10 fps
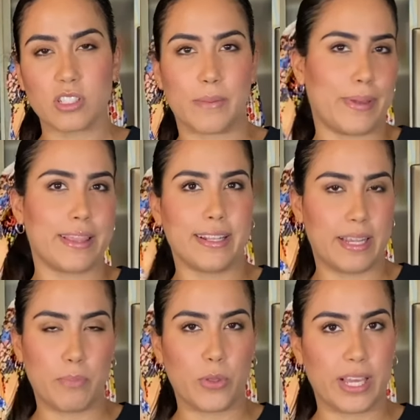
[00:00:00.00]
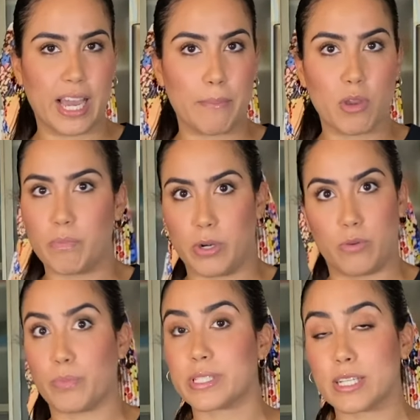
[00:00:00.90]
depende del tipo de cambio, pero
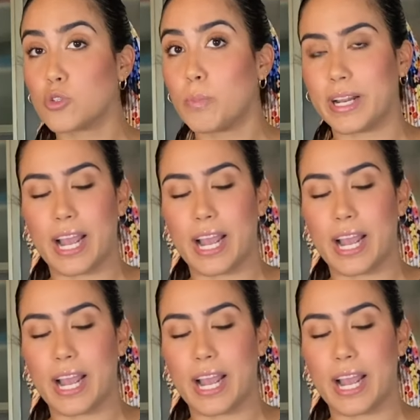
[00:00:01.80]
pues es súper